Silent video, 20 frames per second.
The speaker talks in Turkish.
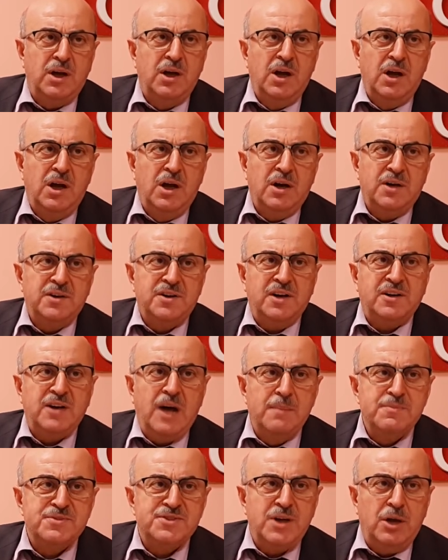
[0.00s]
Bu da
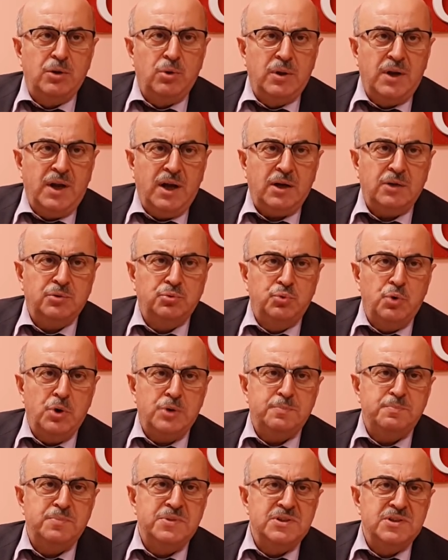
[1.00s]
rakamsal olarak
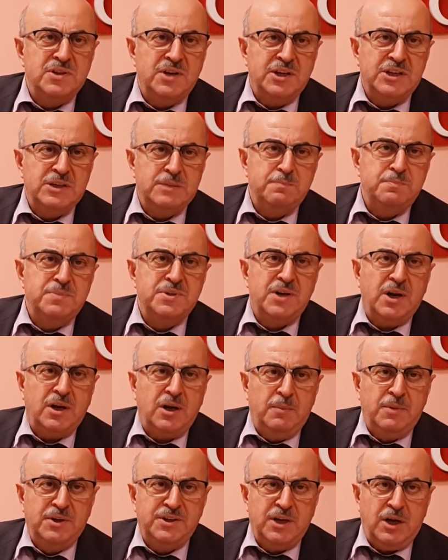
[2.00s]
4000 lira gibi
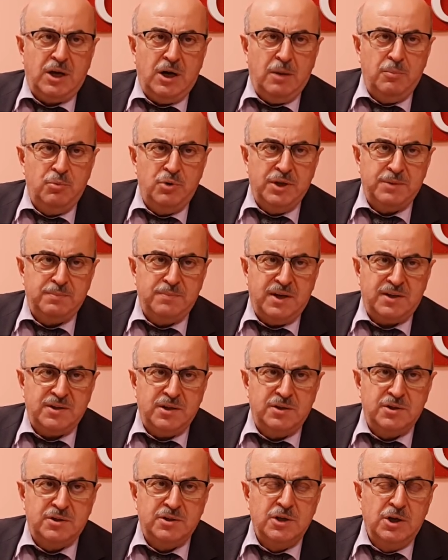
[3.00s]
bir rakama tekabül
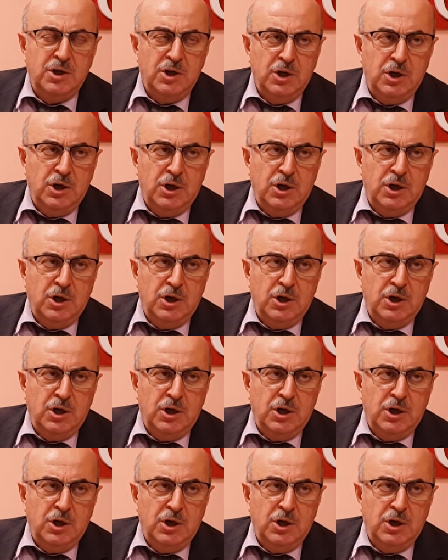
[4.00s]
etmektedir.